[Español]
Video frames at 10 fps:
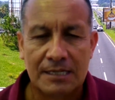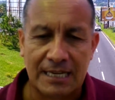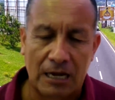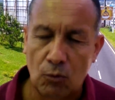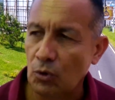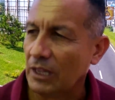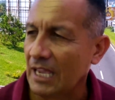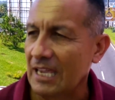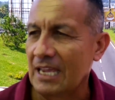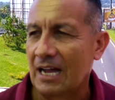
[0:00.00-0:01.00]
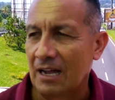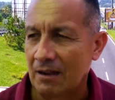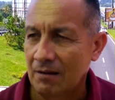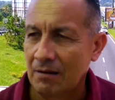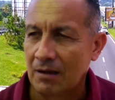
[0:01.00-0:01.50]
si algún día
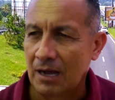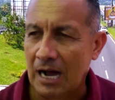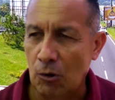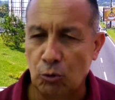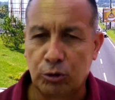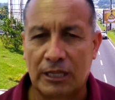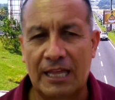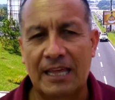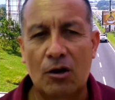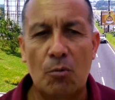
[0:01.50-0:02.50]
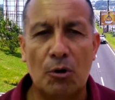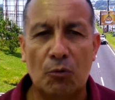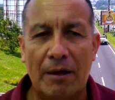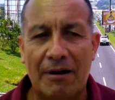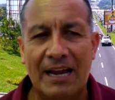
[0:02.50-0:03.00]
a ustedes como
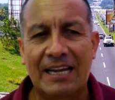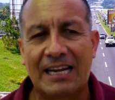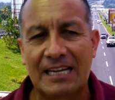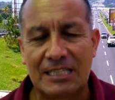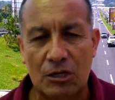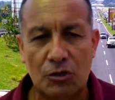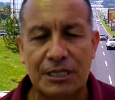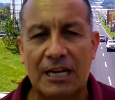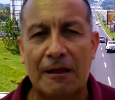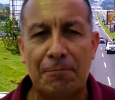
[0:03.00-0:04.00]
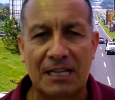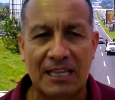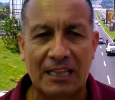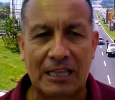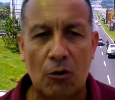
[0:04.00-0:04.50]
nueva generación se les
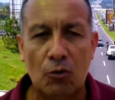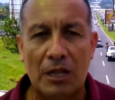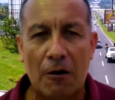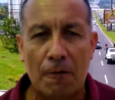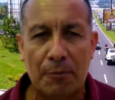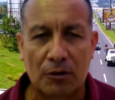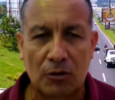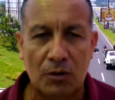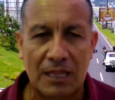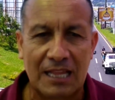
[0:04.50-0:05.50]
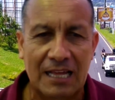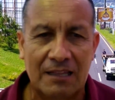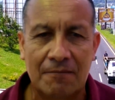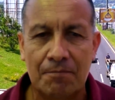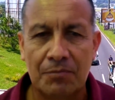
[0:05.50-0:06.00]
presenta una oportunidad
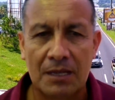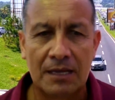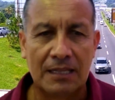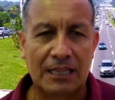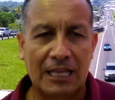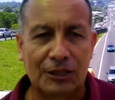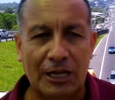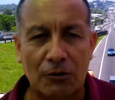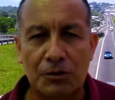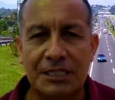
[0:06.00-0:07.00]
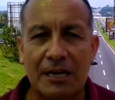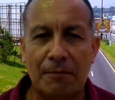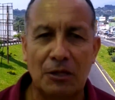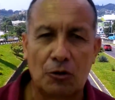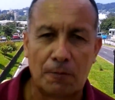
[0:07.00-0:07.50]
de ser un
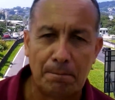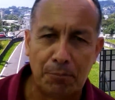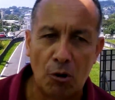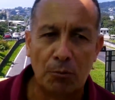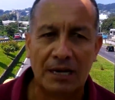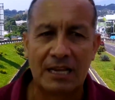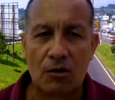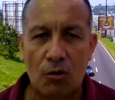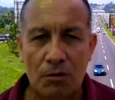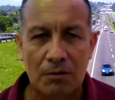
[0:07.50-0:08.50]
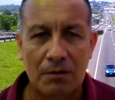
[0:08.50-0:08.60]
servidor público,